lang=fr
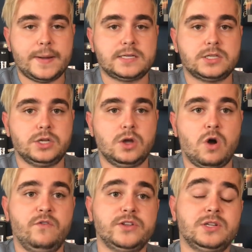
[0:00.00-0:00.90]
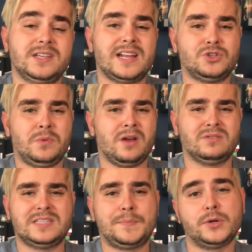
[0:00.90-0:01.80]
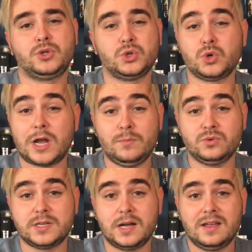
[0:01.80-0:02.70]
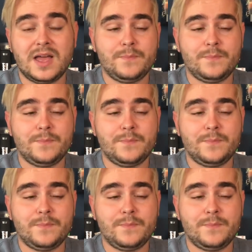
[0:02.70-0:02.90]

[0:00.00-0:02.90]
parce qu'on va se dire, la suppléance, c'est pas toujours amusant.